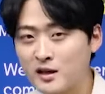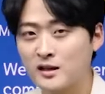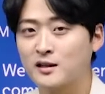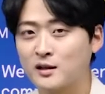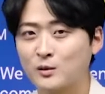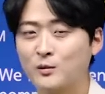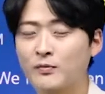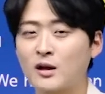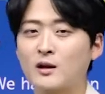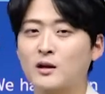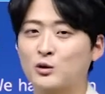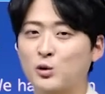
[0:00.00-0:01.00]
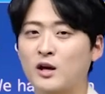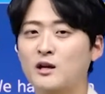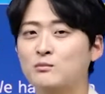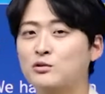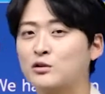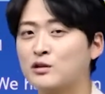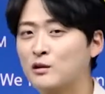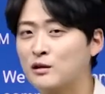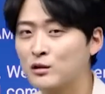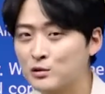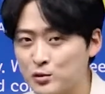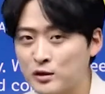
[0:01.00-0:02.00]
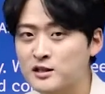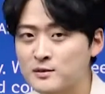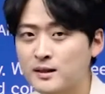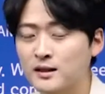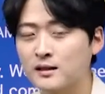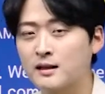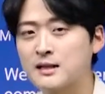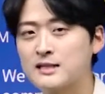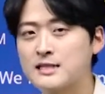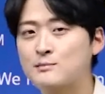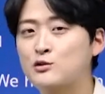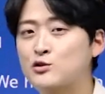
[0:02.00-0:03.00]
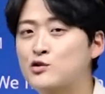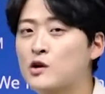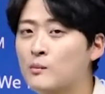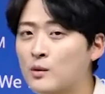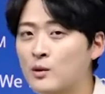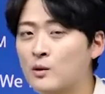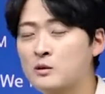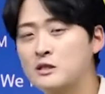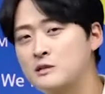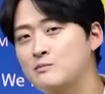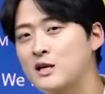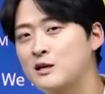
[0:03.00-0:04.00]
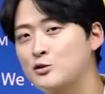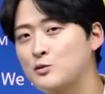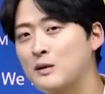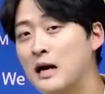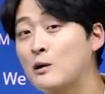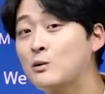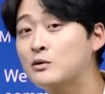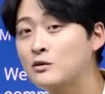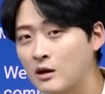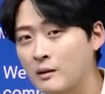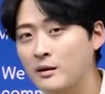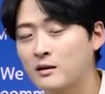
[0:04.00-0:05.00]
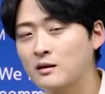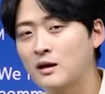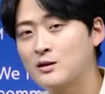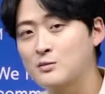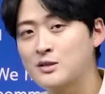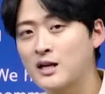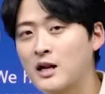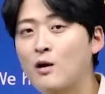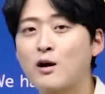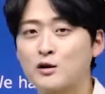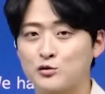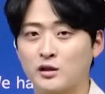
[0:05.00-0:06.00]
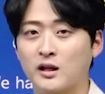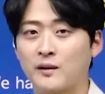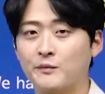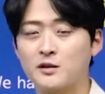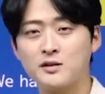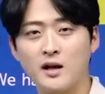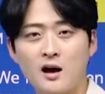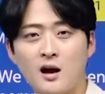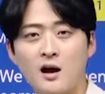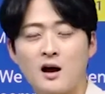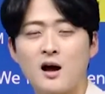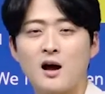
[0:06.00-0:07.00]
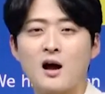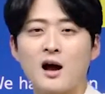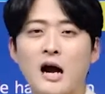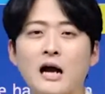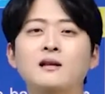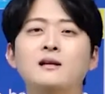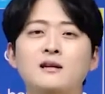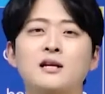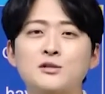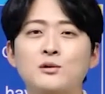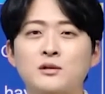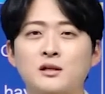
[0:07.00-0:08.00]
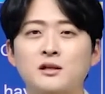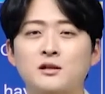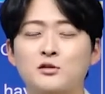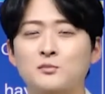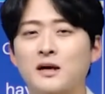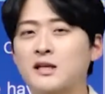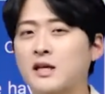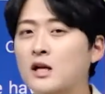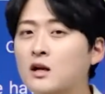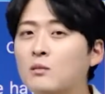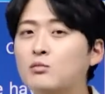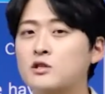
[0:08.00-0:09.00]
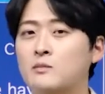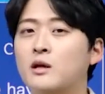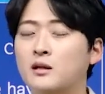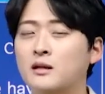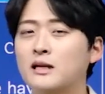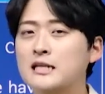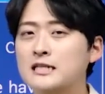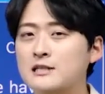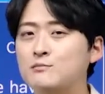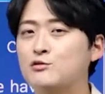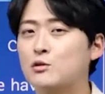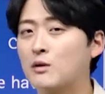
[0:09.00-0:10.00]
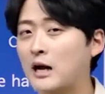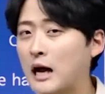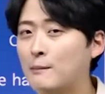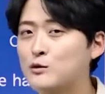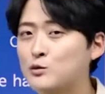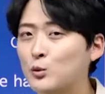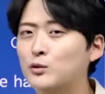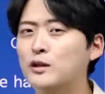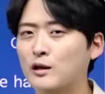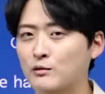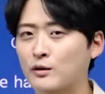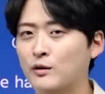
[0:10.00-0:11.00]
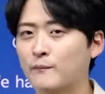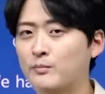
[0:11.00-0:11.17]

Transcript: 얘기한 대로 독해는 무턱대고 있는 것도 좋겠지만 지문 유형별로 짐작을 좀 하고 들어가면 좀 잘 읽어갈 수 있다. 그래서 내가 한글 해석을 좀 많이 읽어보시면 지문 유형을 감이 좀 온다고요.